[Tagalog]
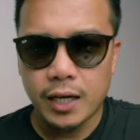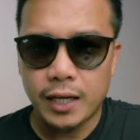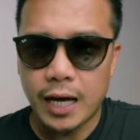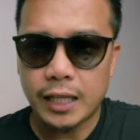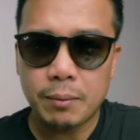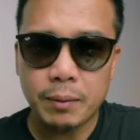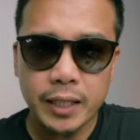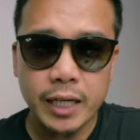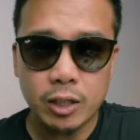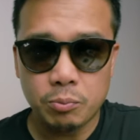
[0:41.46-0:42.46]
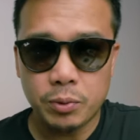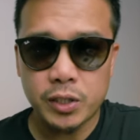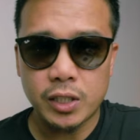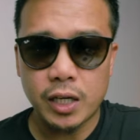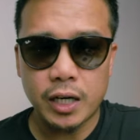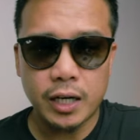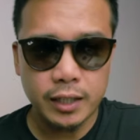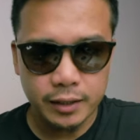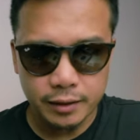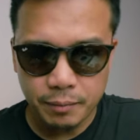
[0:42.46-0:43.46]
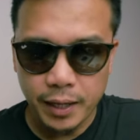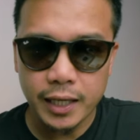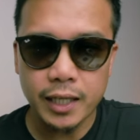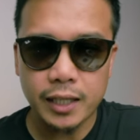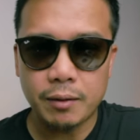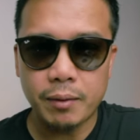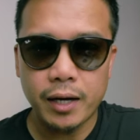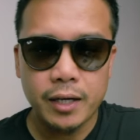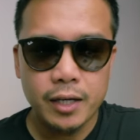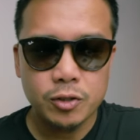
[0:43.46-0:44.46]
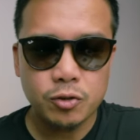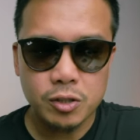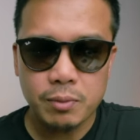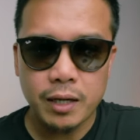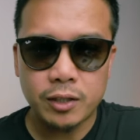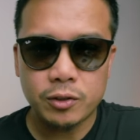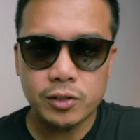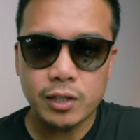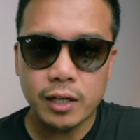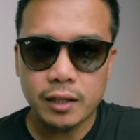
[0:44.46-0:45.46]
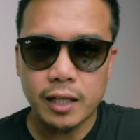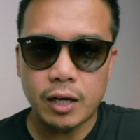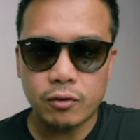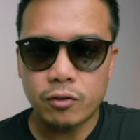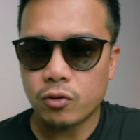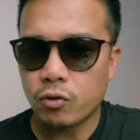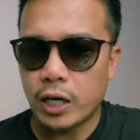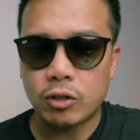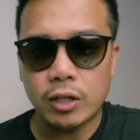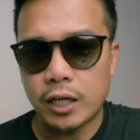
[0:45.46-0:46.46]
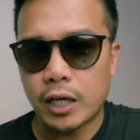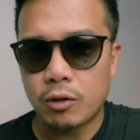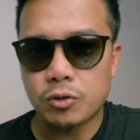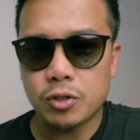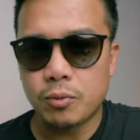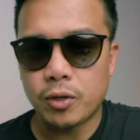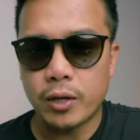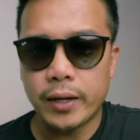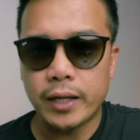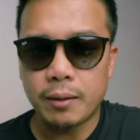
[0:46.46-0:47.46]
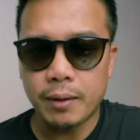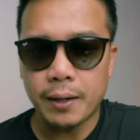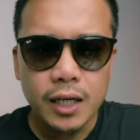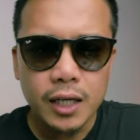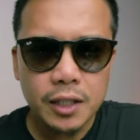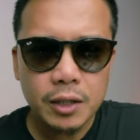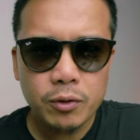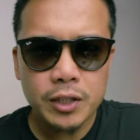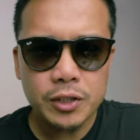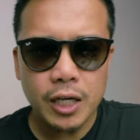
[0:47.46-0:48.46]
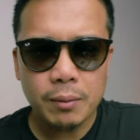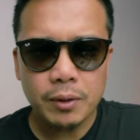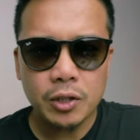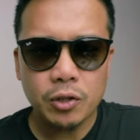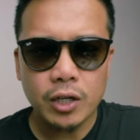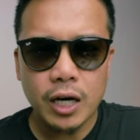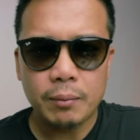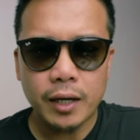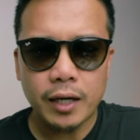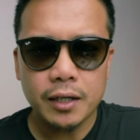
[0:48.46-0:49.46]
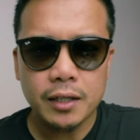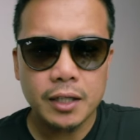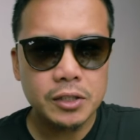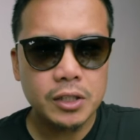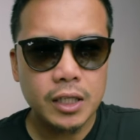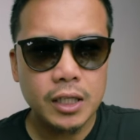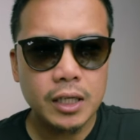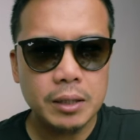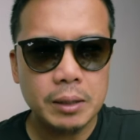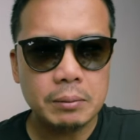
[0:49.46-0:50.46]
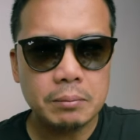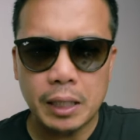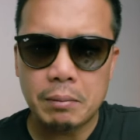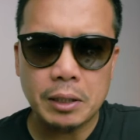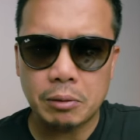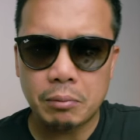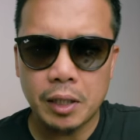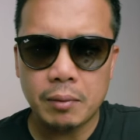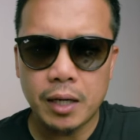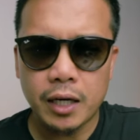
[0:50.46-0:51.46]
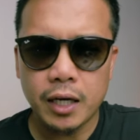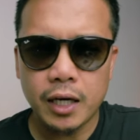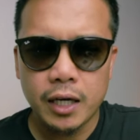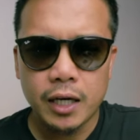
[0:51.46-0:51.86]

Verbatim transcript: Lahat naman yan nag-uumpisa sa maliit, di ba? So it's better to start now kung ito talaga yung gusto mong gawin, di ba? Hindi ko na isasama dito yung camera kasi malamang sa malamang eh